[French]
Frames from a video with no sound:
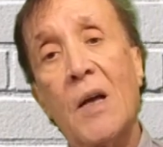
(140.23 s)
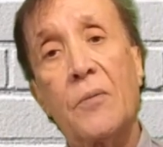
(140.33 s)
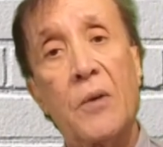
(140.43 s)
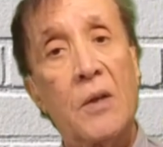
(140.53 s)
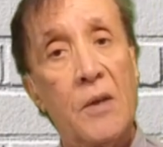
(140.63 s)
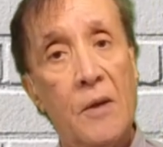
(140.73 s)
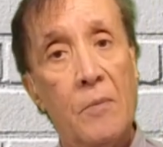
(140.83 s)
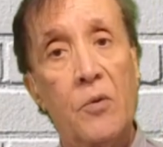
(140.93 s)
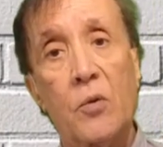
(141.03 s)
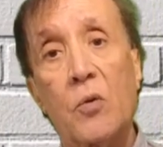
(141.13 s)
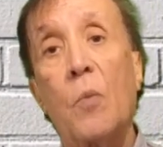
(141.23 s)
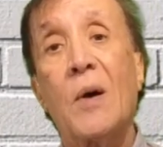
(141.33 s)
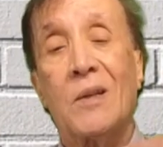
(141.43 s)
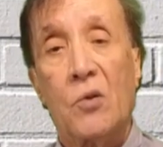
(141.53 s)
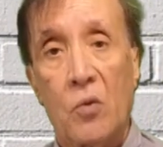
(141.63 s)
infaillibles, ce ne sont
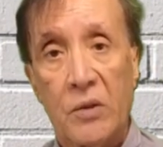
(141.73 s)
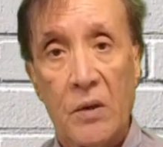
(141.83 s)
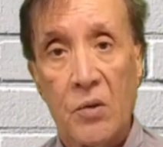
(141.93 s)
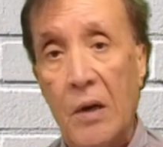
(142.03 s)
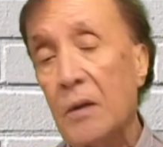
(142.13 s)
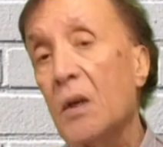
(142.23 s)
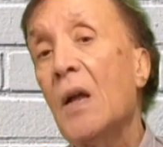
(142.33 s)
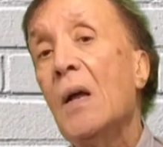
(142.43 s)
pas des sciences exactes,